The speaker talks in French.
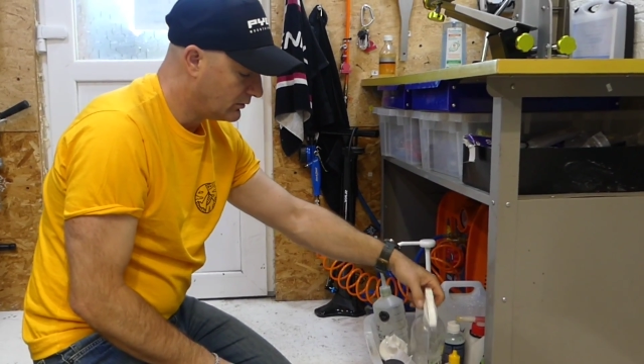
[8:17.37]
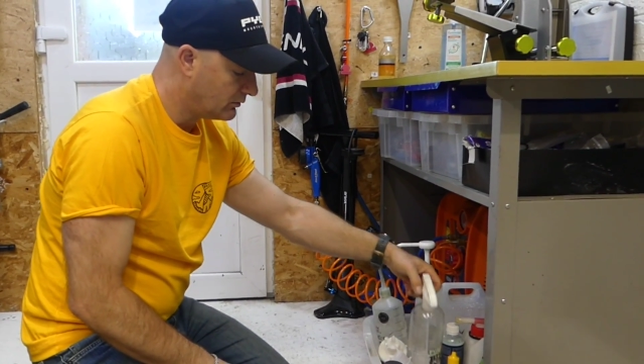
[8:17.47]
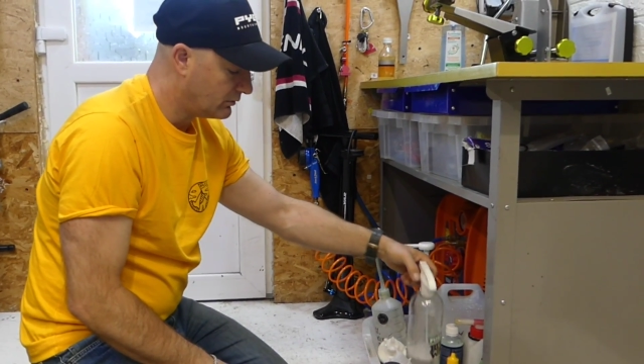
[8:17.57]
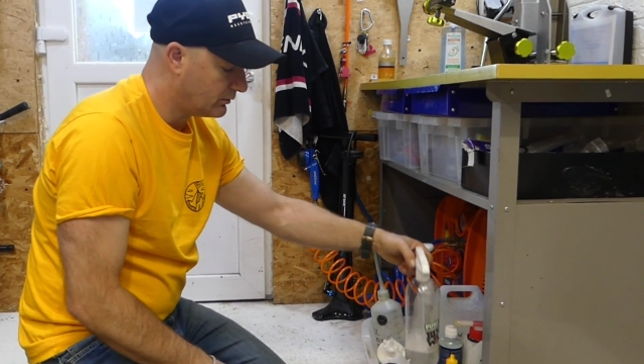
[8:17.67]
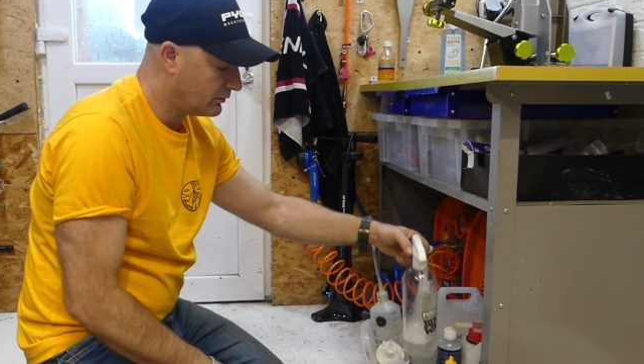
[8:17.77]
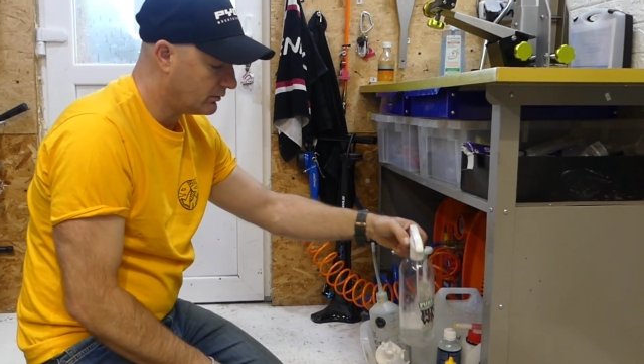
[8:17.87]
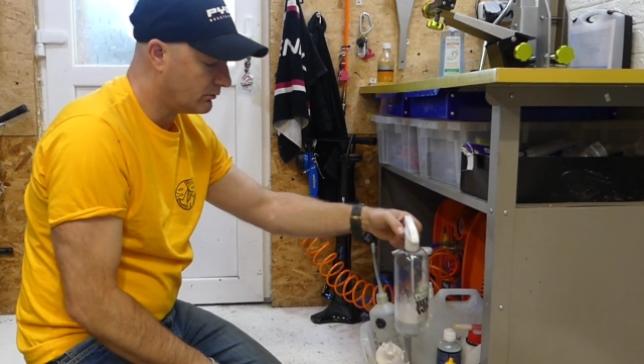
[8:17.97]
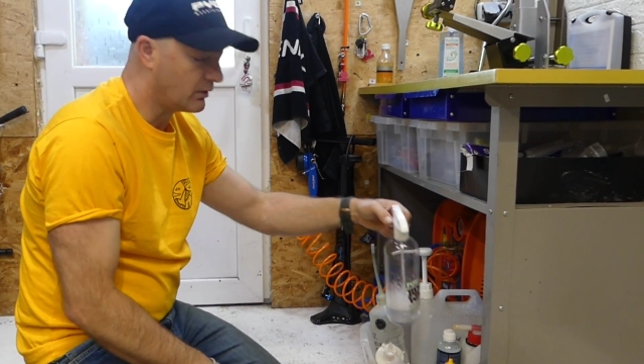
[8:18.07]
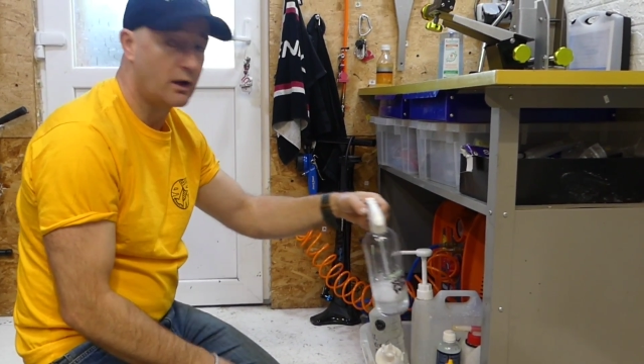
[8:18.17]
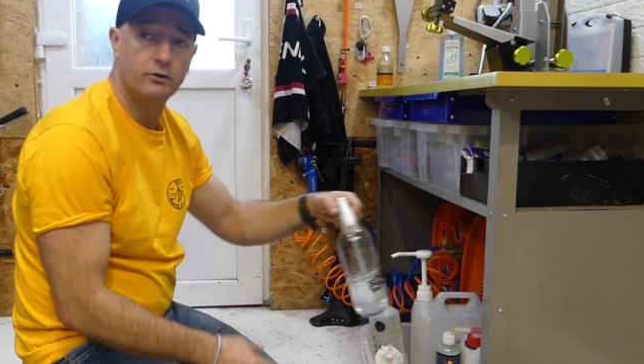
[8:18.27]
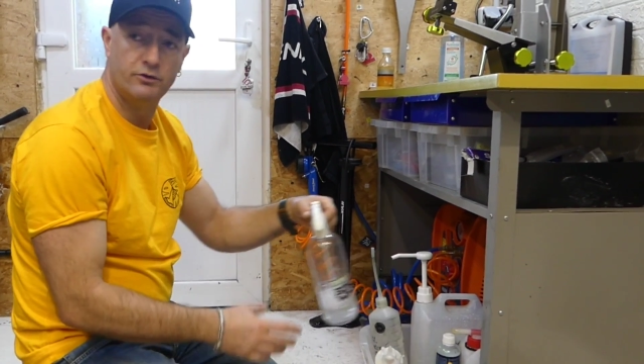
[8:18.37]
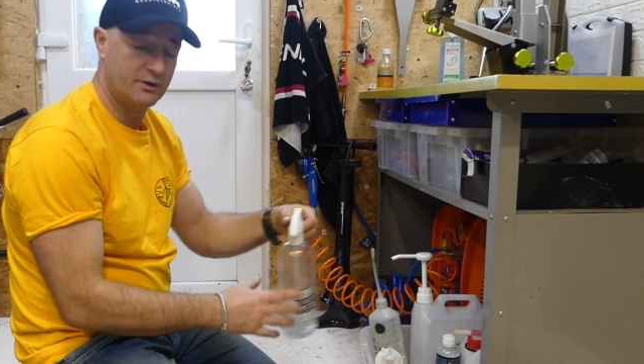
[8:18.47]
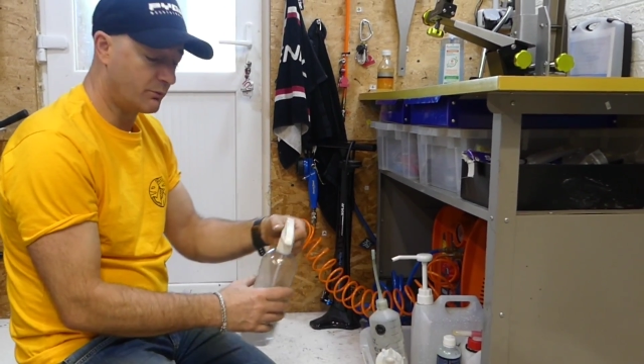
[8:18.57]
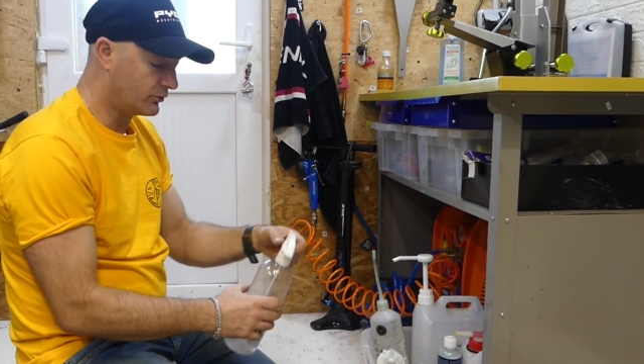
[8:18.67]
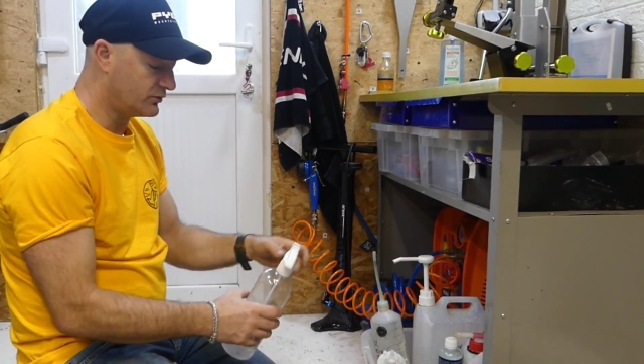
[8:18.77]
Produit vaisselle Ouais, un
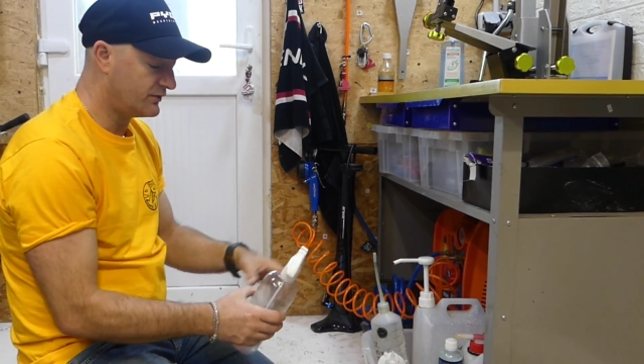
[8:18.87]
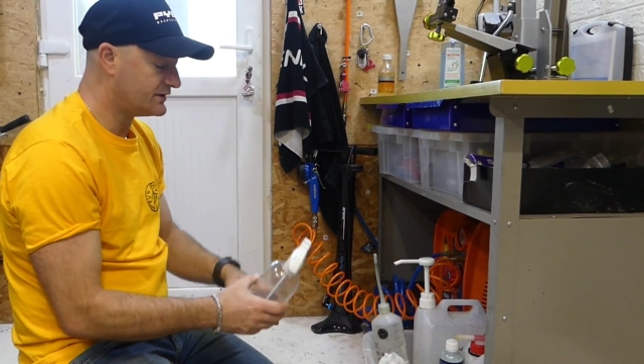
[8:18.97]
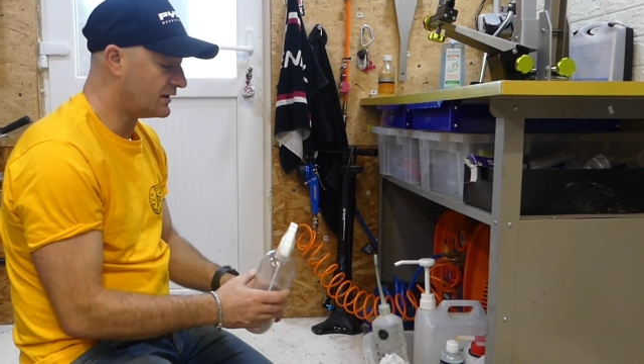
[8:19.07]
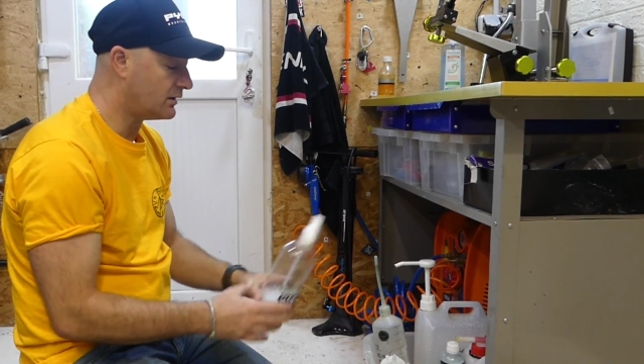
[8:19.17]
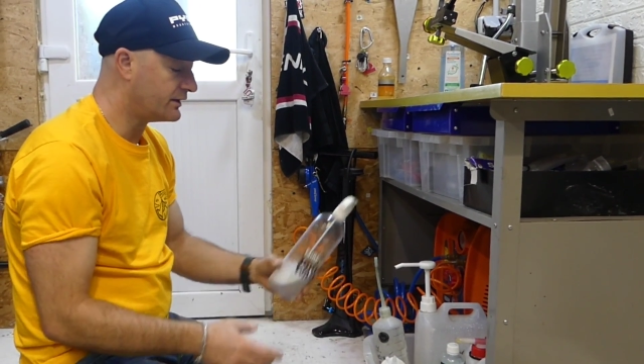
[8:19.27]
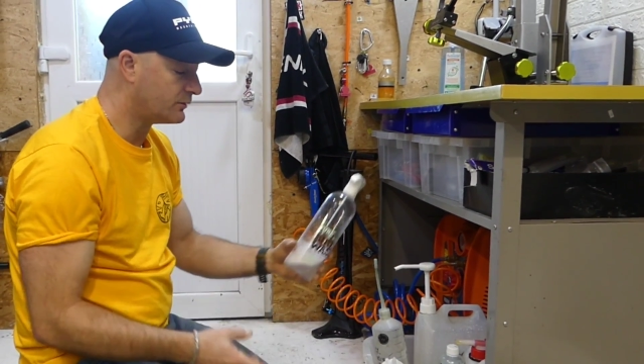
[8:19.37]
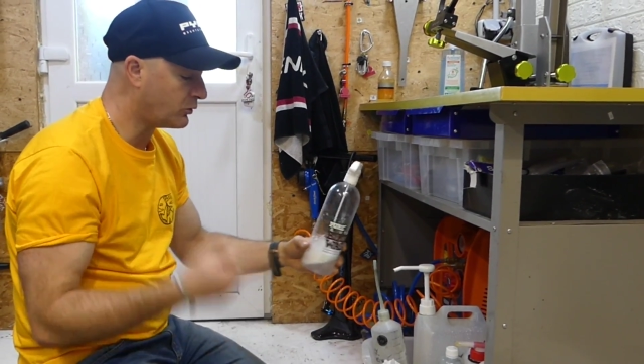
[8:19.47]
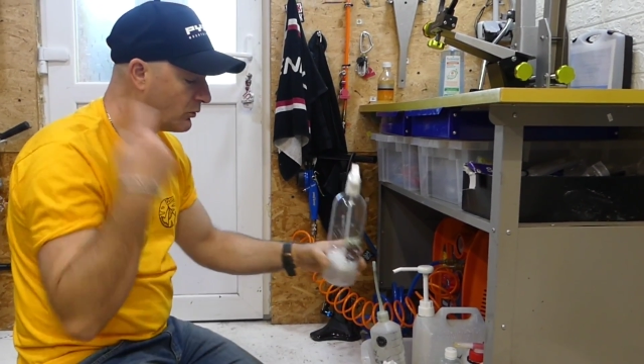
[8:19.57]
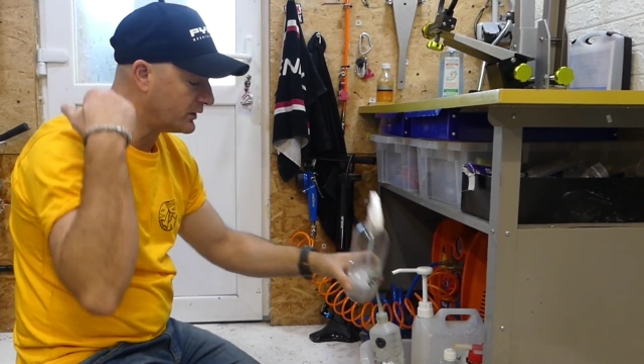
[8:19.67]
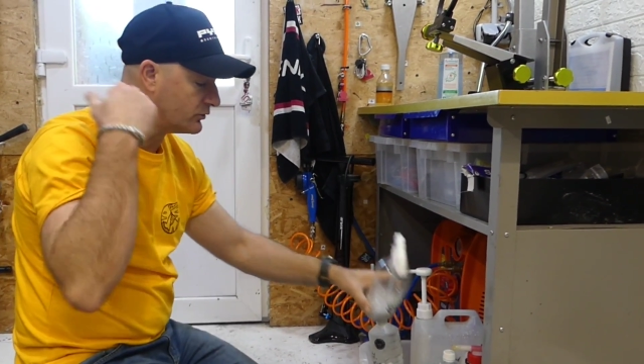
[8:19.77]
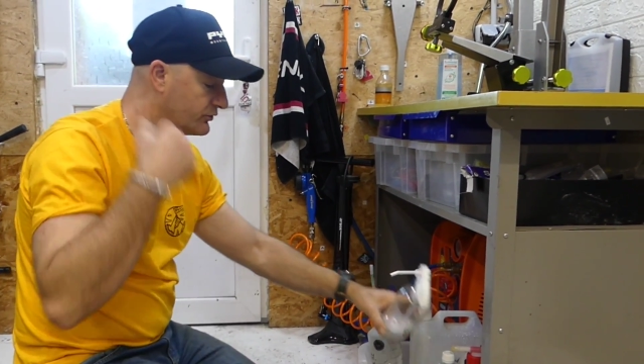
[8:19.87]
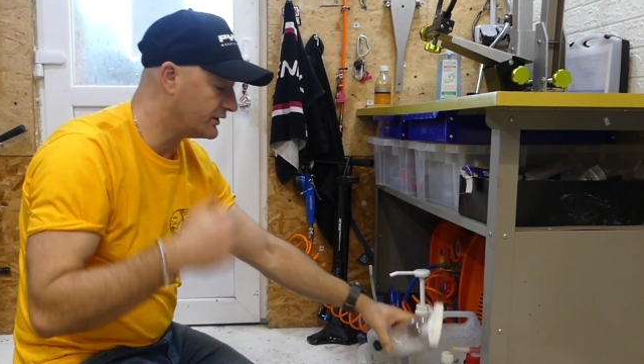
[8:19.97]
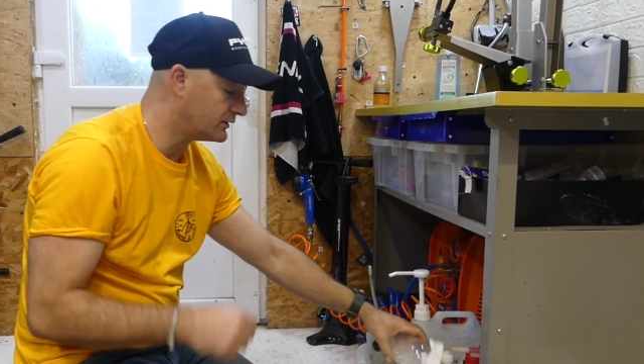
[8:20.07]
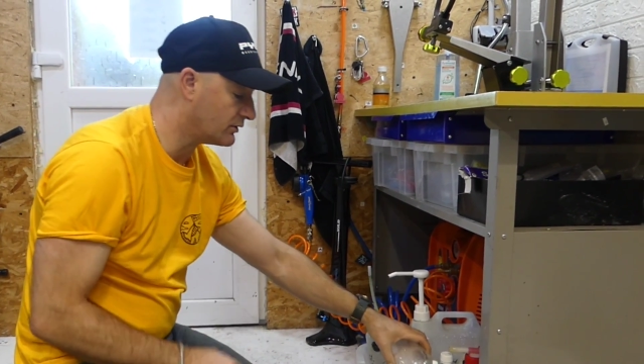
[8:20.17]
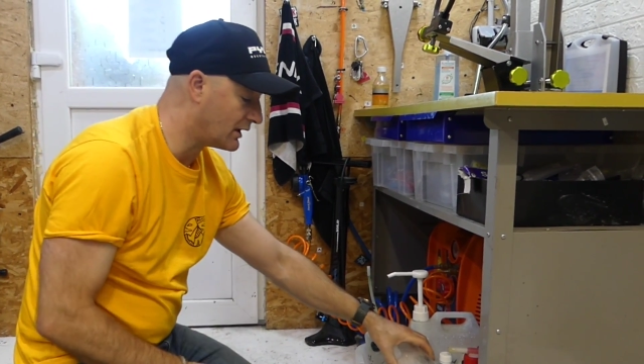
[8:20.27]
deuxième produit vaisselle, nettement moins
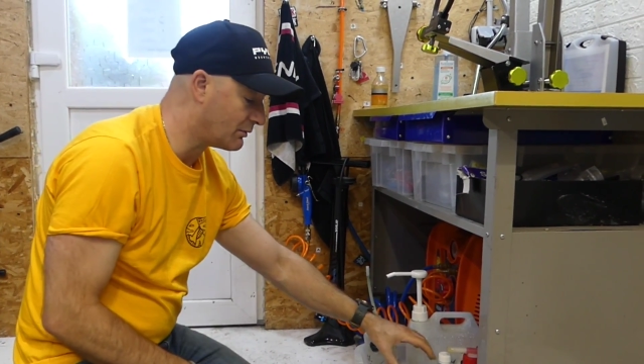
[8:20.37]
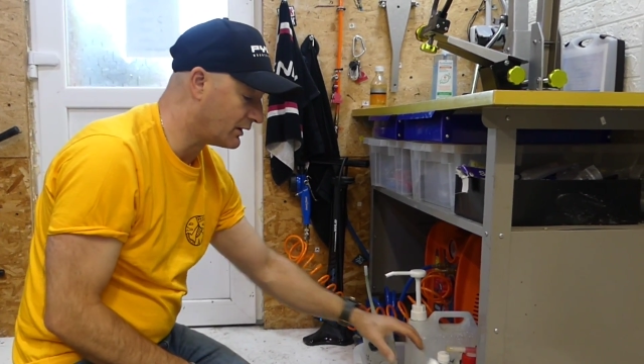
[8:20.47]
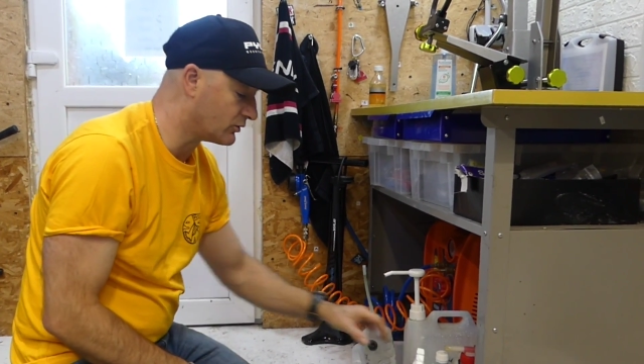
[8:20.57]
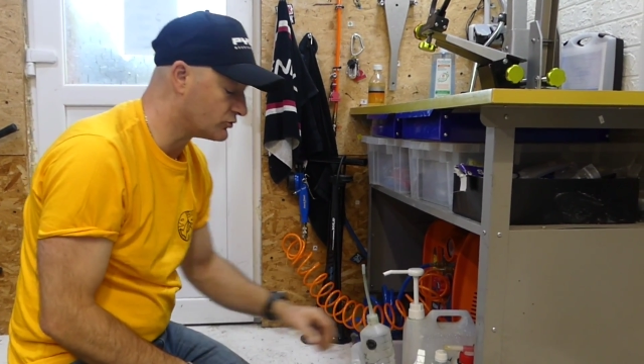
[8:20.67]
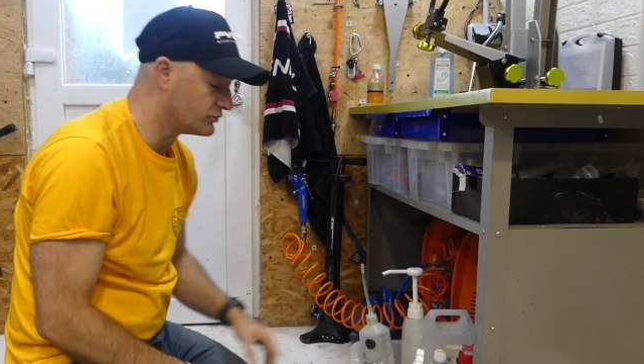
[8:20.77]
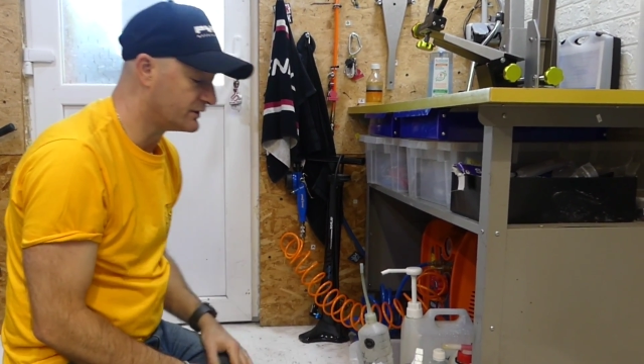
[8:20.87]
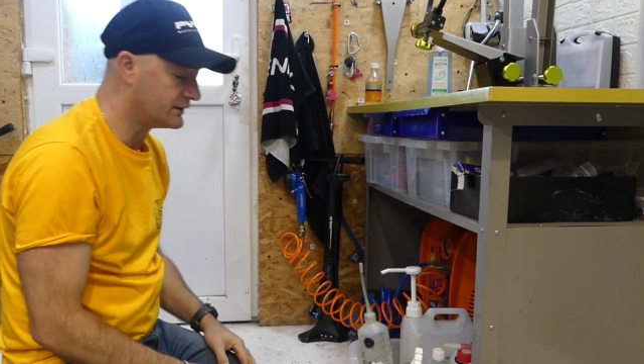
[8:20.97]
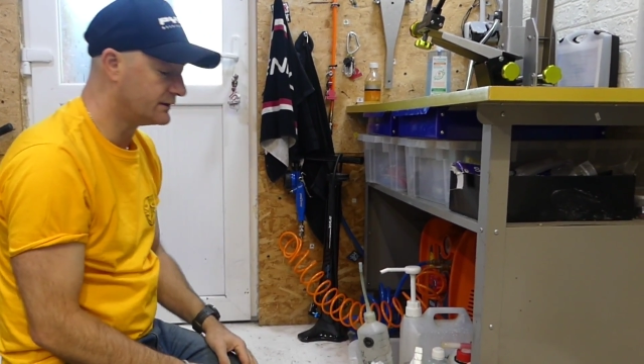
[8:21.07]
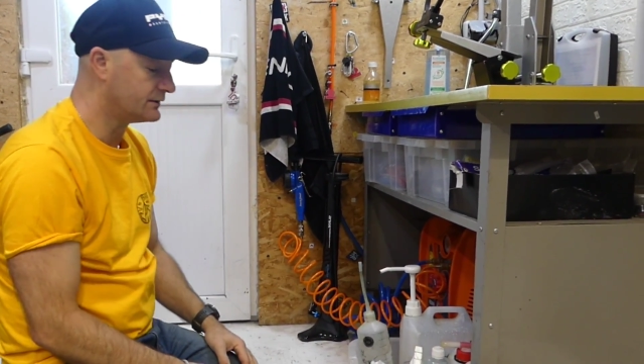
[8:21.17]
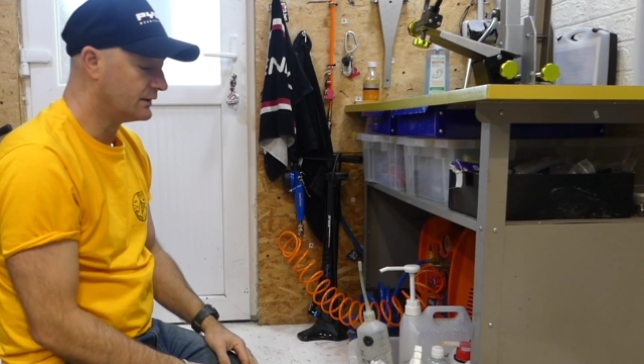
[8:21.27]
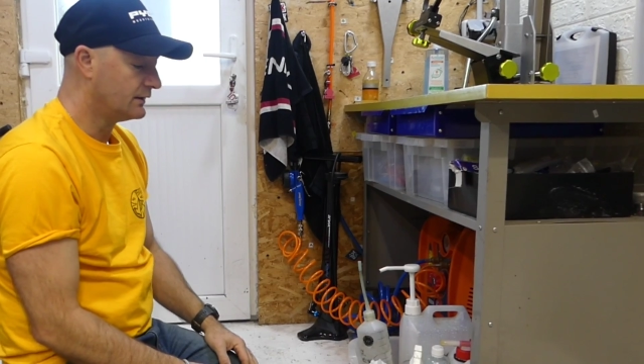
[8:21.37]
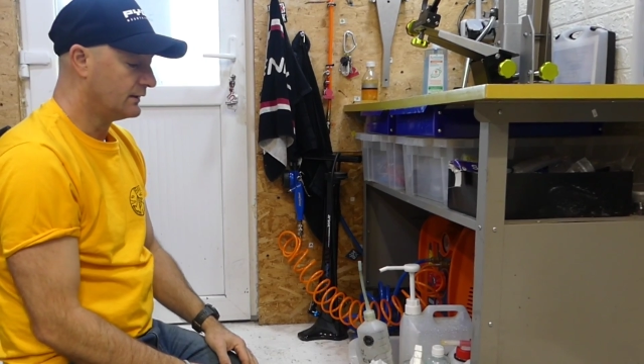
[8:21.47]
dosé que là-bas quand je l'utilise.